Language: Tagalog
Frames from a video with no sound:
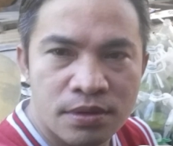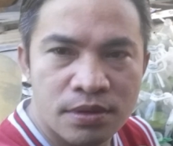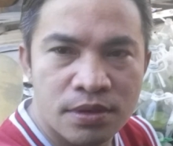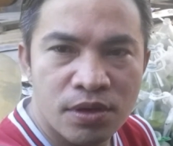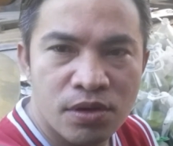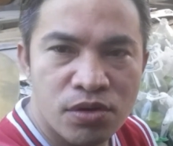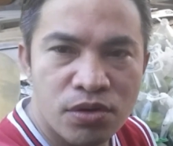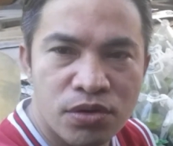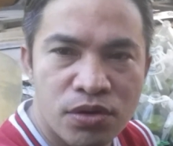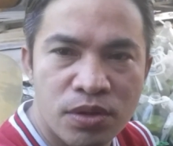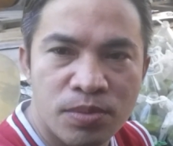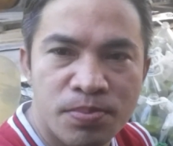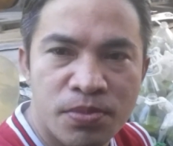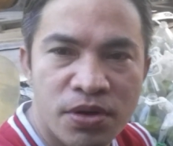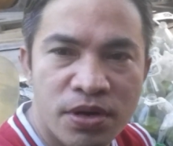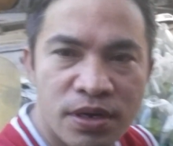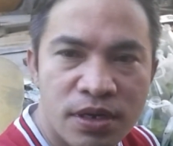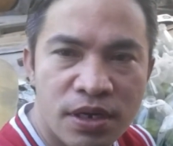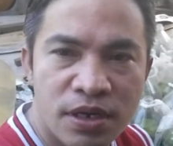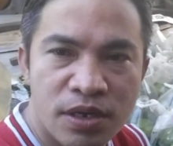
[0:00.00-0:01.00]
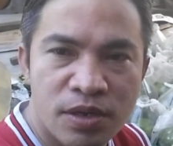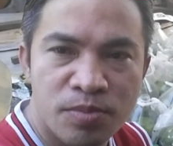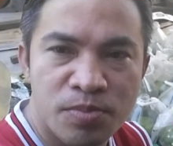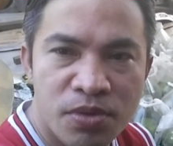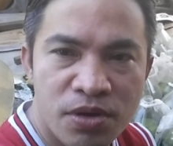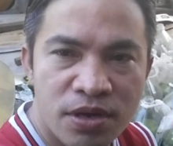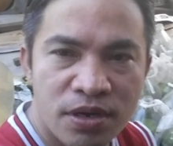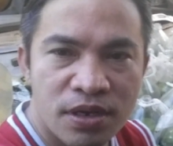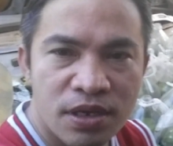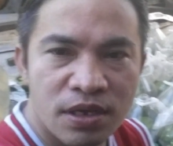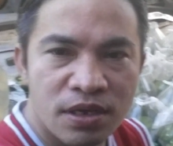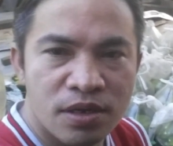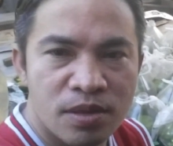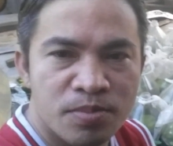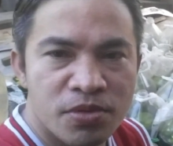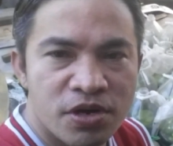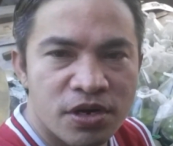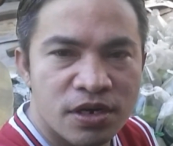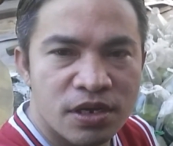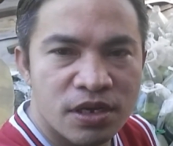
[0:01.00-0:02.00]
Yo, good morning, good morning,
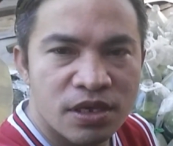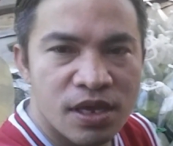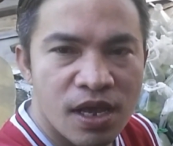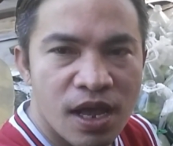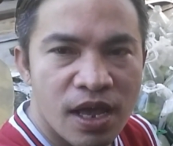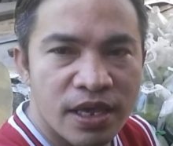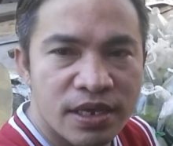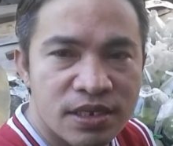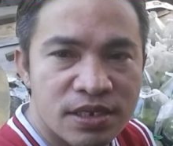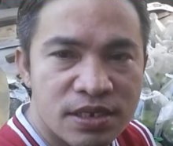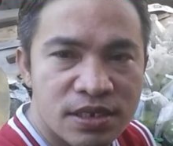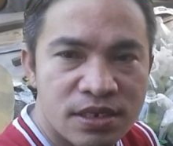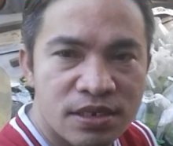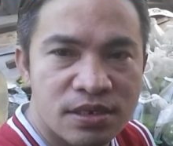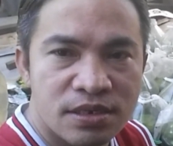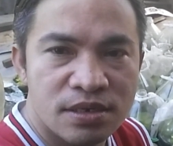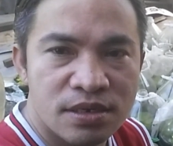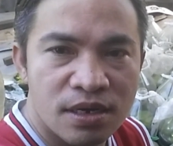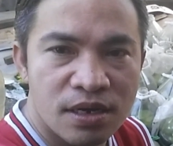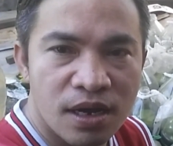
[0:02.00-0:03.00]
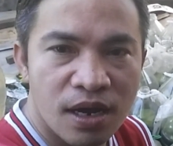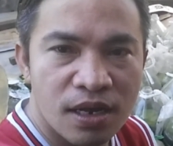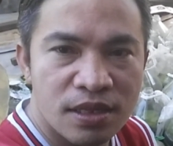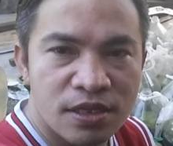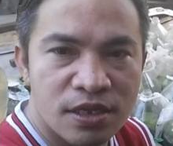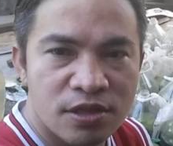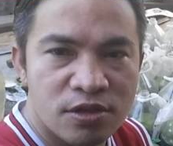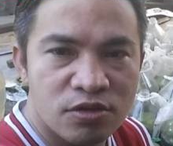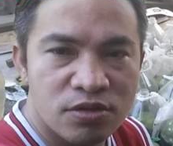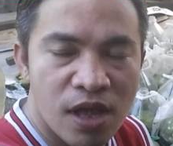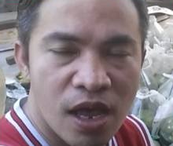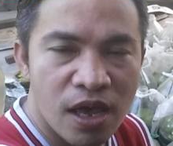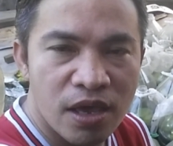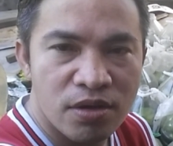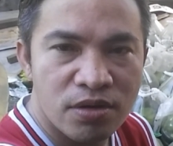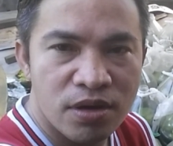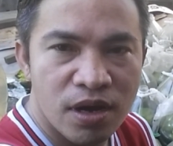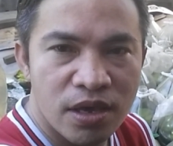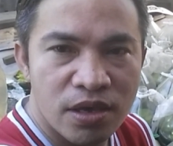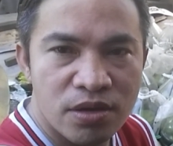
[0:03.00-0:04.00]
good morning guys. Andito
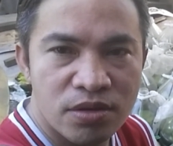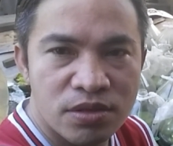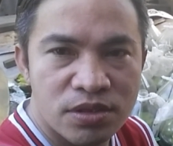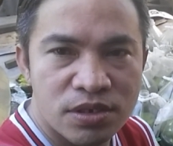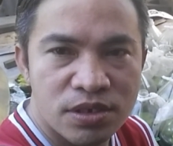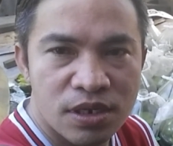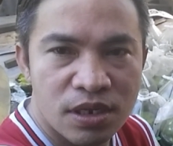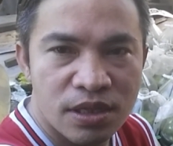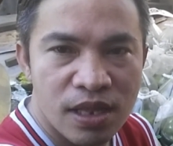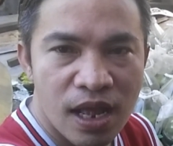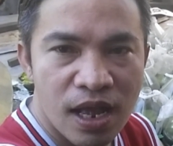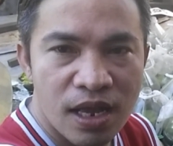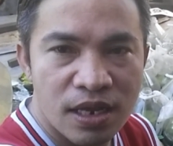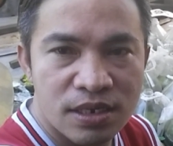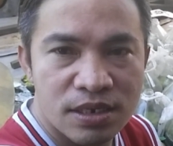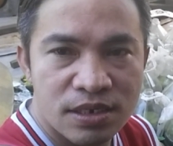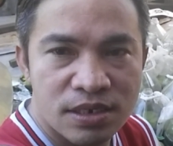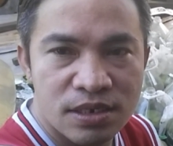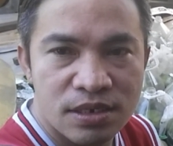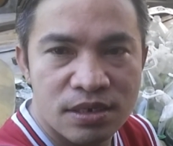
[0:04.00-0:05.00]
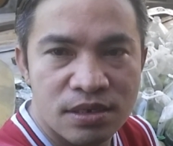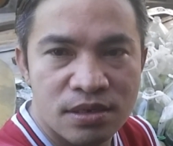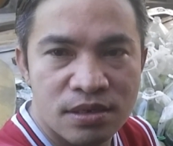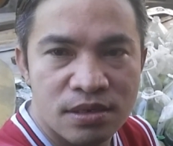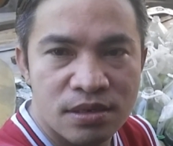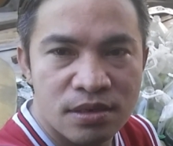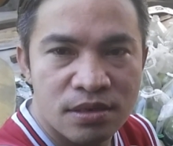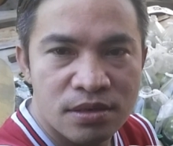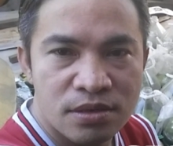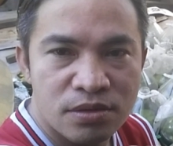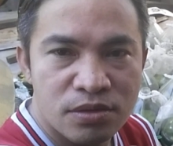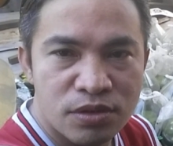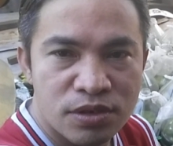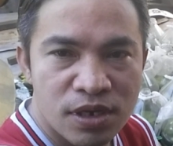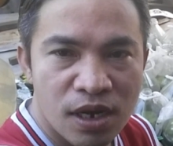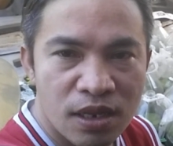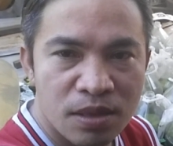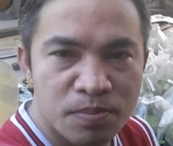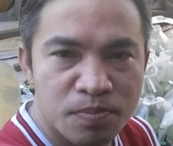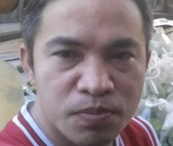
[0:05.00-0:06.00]
tayo ngayon sa taas kung
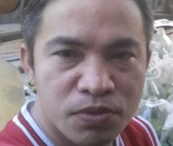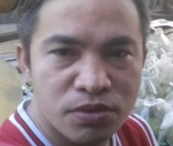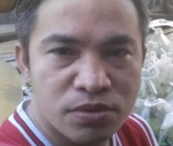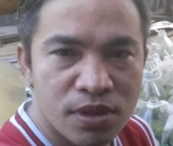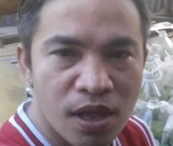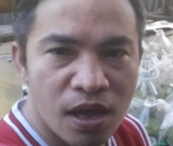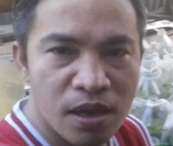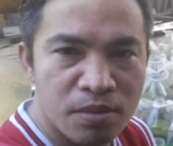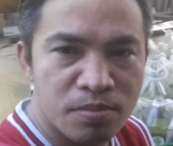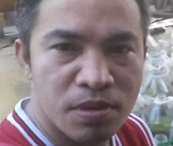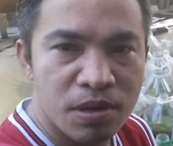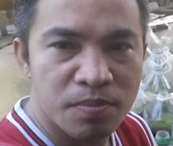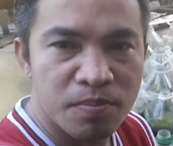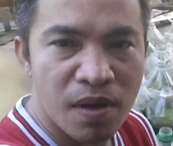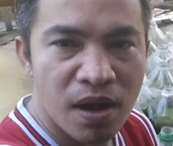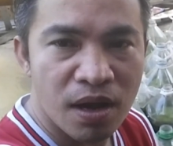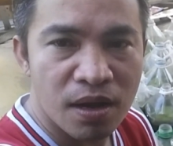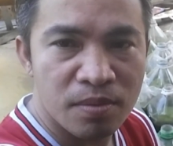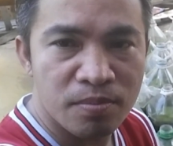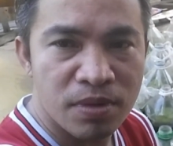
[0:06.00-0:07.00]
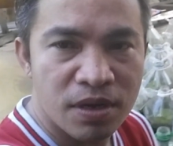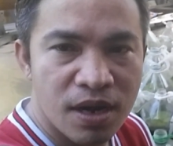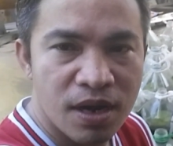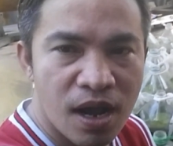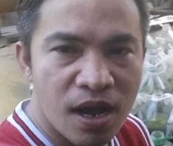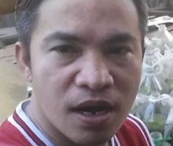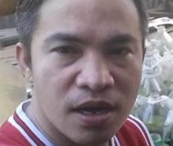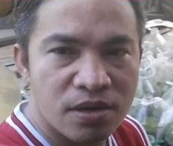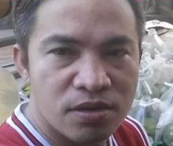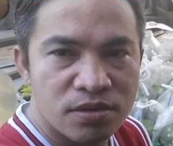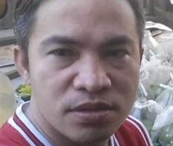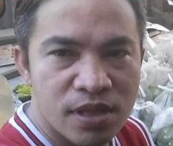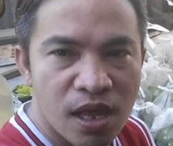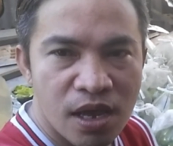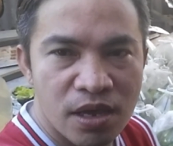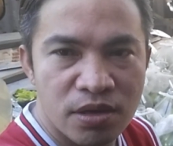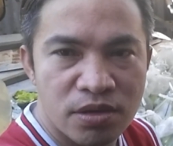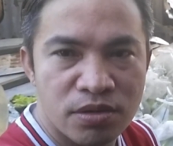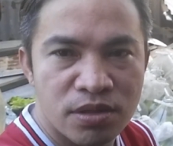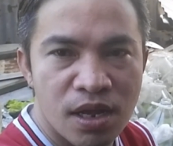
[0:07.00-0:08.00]
saan po tayo magpa, magkaaroon
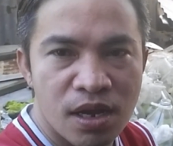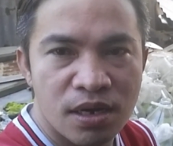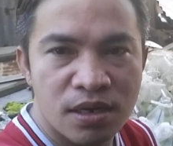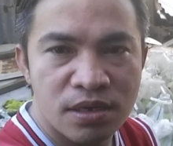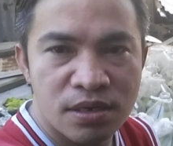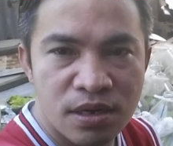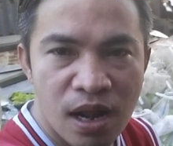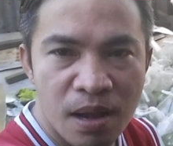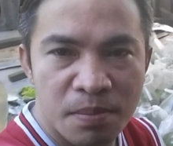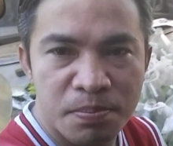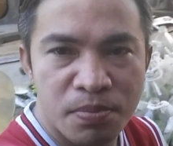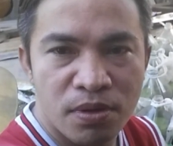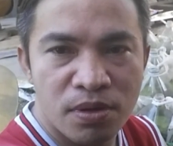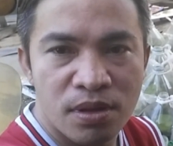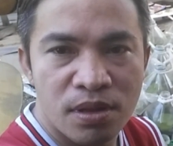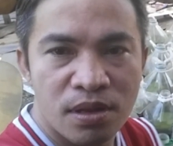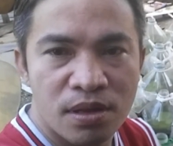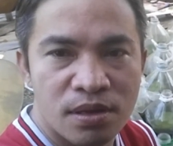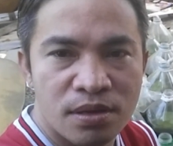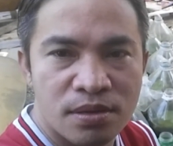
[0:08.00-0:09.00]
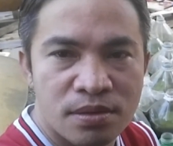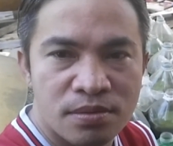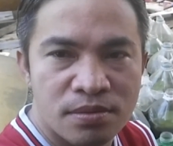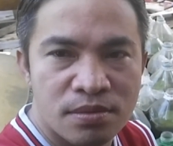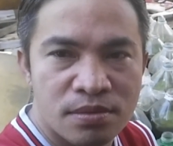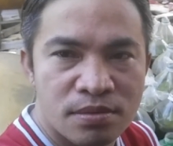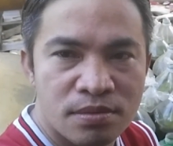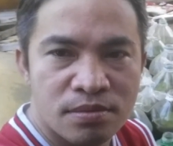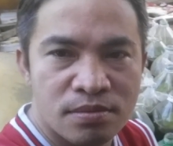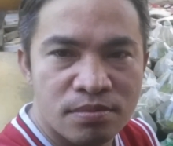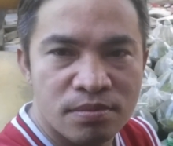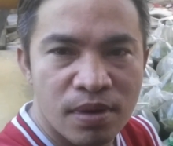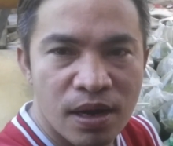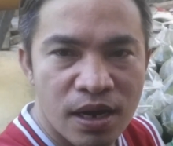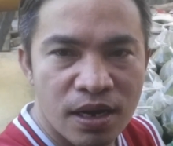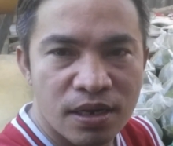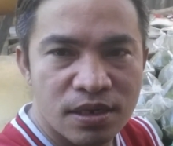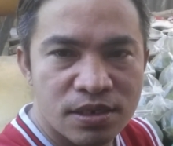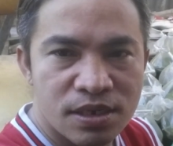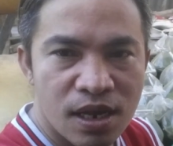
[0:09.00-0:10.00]
tayo ng raffle
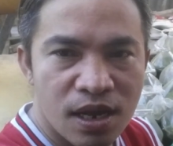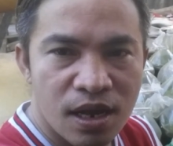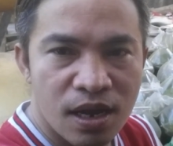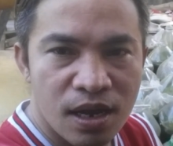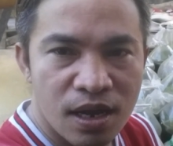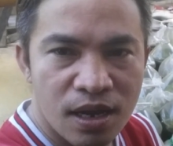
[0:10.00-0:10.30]
para sa